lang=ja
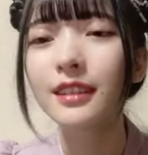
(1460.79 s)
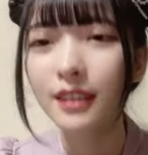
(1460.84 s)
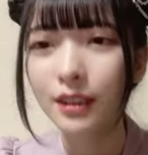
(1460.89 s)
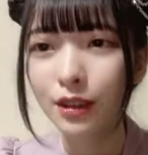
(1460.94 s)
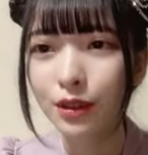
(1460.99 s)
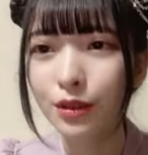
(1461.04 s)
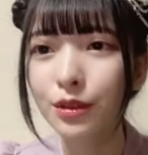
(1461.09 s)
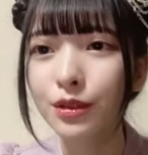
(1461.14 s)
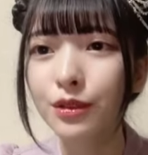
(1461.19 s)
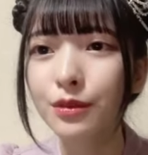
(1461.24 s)
た
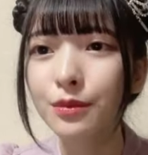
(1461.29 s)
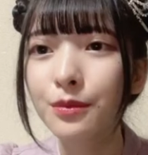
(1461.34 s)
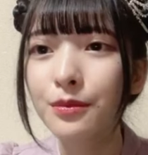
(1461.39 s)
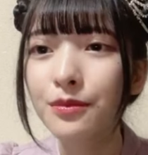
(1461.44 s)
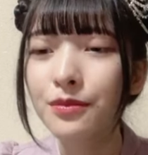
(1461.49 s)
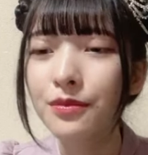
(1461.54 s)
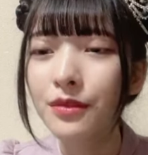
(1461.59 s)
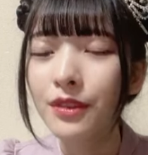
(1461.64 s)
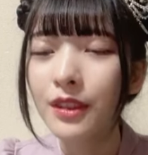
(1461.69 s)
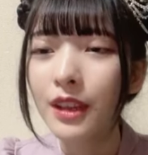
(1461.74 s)
と」
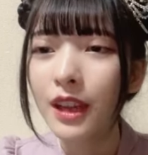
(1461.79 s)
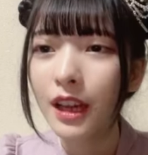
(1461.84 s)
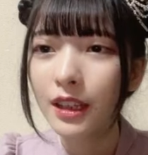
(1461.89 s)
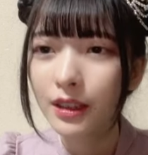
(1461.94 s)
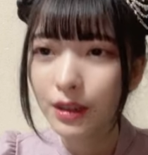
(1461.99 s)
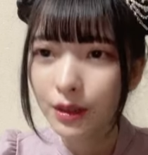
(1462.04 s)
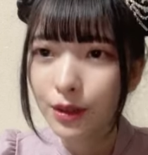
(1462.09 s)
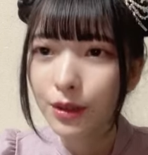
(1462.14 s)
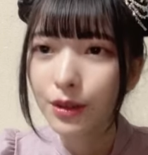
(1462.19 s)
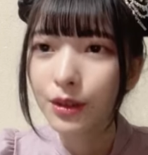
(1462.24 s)
あ
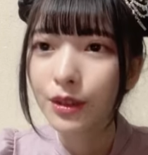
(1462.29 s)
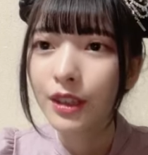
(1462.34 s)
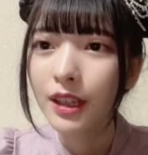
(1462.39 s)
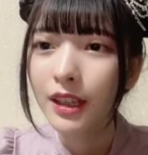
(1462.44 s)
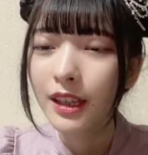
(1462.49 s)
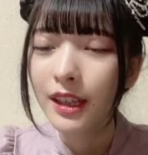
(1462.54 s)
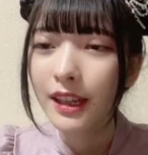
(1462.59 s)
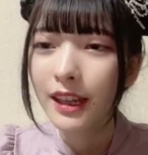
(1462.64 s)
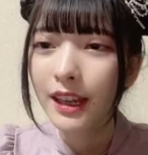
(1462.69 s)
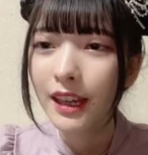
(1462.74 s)
と
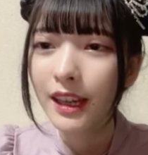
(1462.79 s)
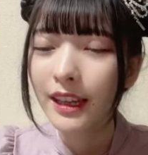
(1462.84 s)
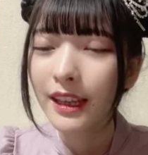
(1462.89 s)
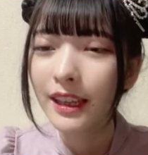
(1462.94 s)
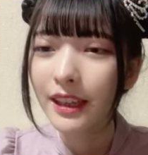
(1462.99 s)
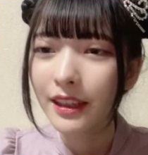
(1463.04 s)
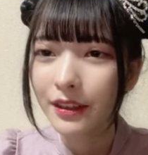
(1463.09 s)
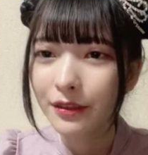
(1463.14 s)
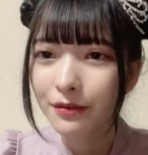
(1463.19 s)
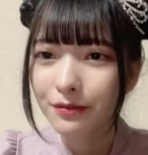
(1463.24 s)
あ
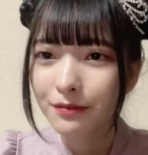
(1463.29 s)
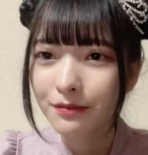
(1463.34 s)
れ